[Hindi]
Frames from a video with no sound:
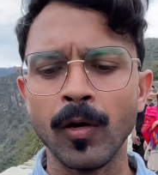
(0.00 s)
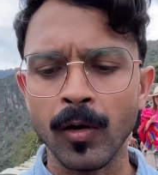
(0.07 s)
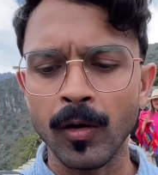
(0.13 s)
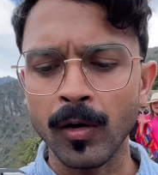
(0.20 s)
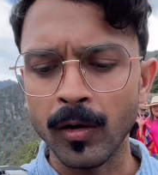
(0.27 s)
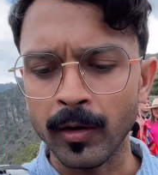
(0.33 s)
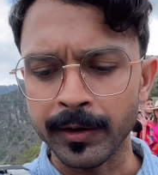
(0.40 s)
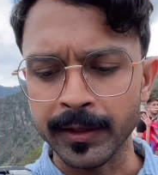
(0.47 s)

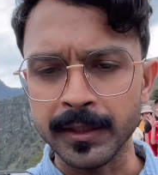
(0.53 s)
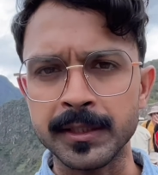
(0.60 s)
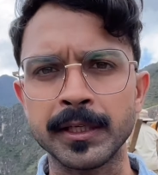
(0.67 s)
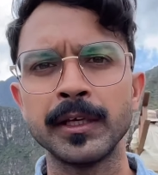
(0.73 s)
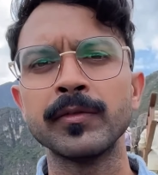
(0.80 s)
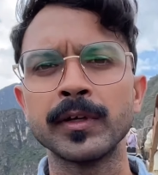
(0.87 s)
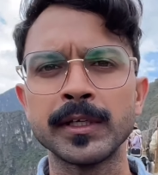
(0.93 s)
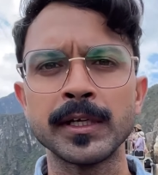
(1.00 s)
और
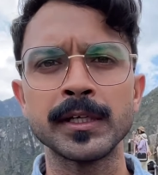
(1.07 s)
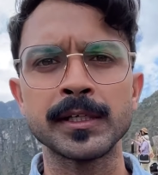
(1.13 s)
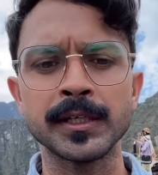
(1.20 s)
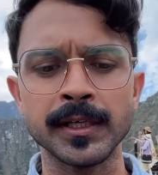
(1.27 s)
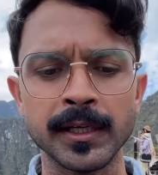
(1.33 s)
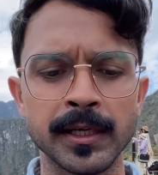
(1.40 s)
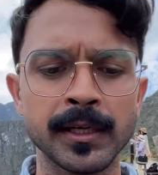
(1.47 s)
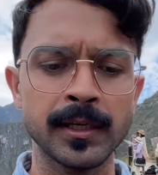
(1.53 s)
इसकी वजह
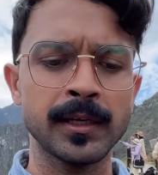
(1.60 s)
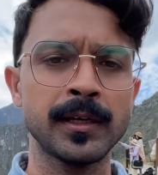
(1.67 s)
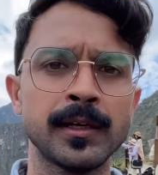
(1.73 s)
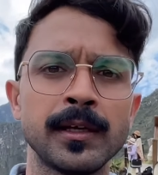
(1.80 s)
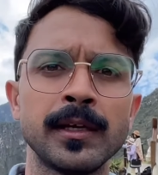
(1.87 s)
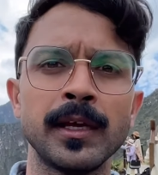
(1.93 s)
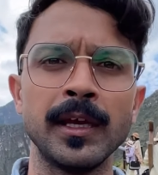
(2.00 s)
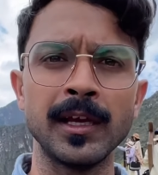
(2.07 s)
से
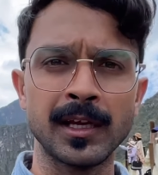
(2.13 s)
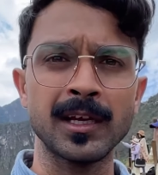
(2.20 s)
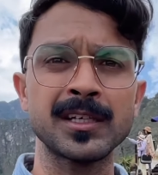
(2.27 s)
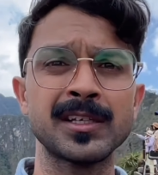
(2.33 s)
इनका